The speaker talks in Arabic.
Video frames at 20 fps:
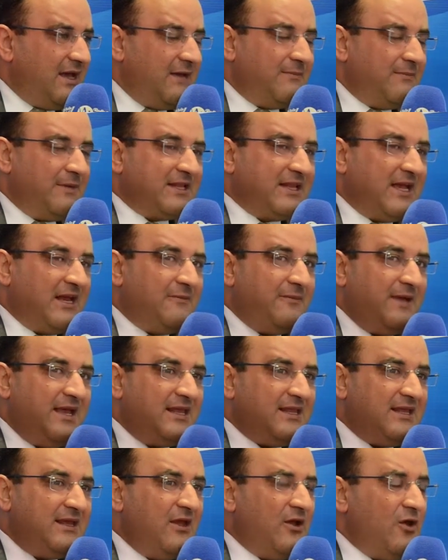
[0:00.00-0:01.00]
المطالب
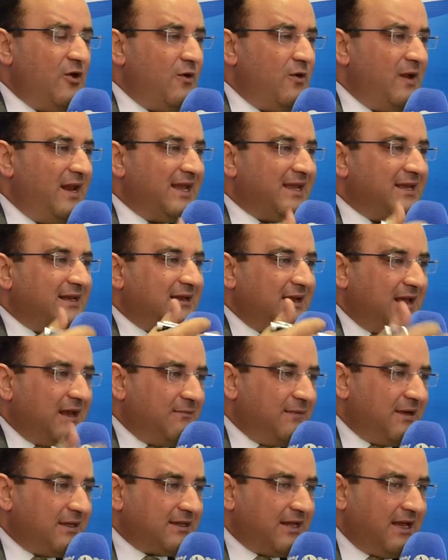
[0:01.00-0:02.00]
هذه ولكن
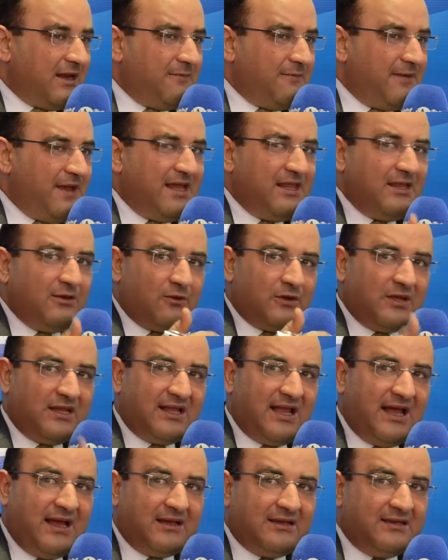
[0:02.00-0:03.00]
المطالب هذه
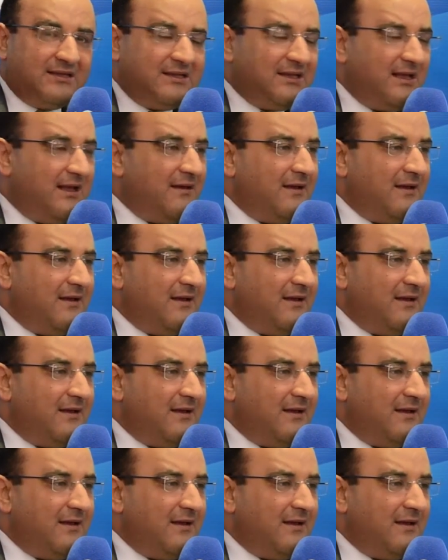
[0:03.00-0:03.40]
وقتها تحققت